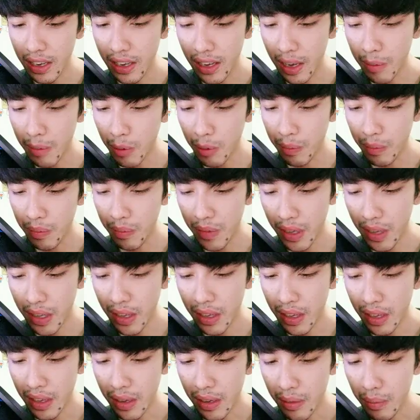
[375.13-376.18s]
นี่ครับผม
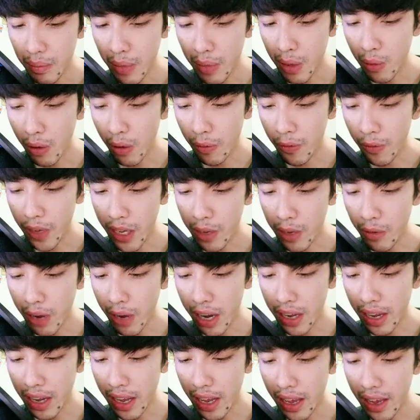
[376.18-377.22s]
เป็นตัวฟรีด้
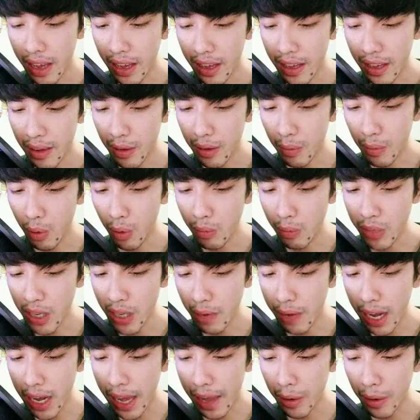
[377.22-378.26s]
วยนะฮะผม
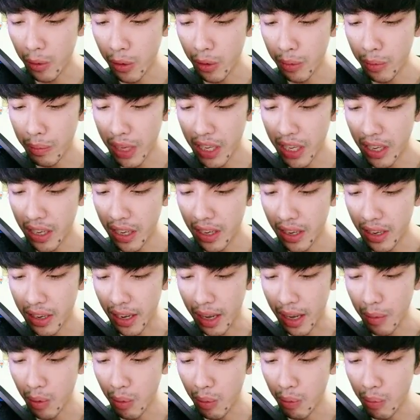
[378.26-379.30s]
เชื่อว่าหลายคนมี
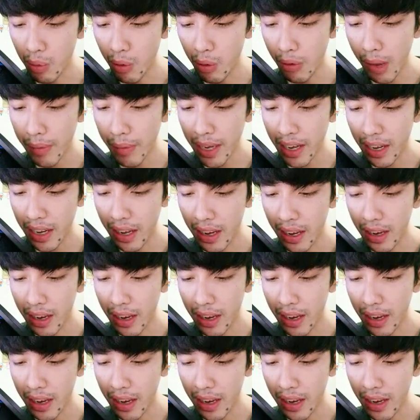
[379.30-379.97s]
นะครับผมเพราะว่ามัน